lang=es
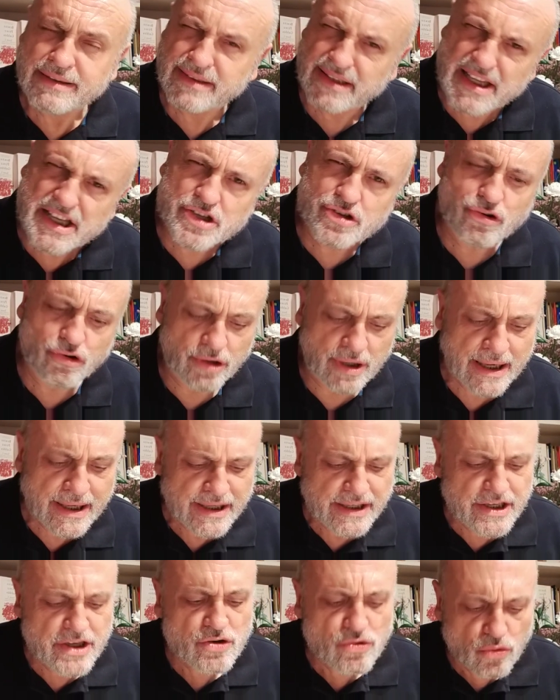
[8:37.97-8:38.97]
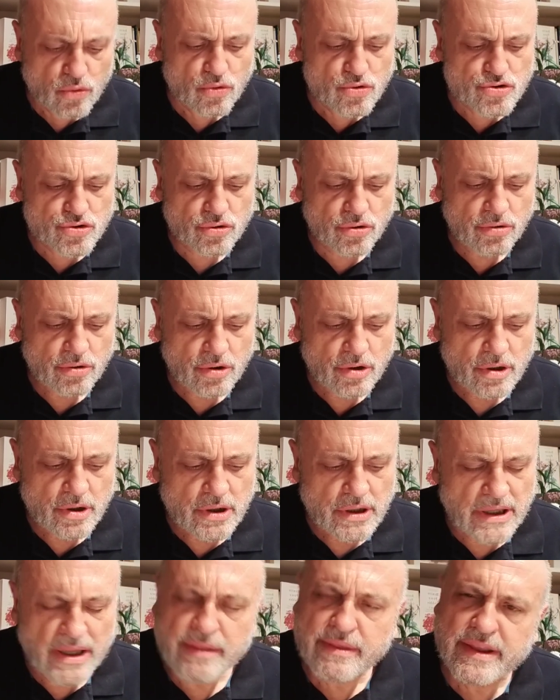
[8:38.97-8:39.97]
díscola, incluso
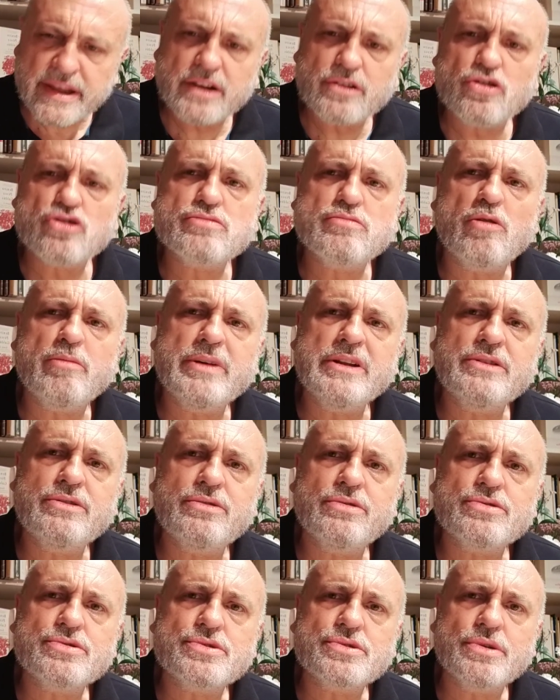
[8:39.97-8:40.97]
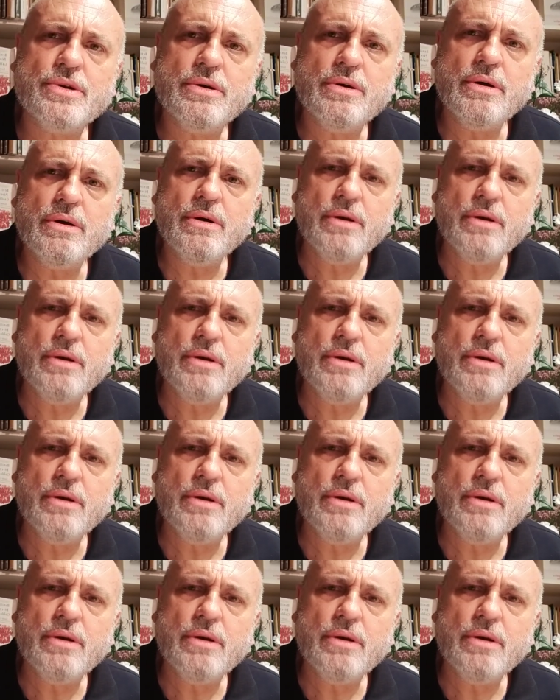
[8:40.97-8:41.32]
en ciertos momentos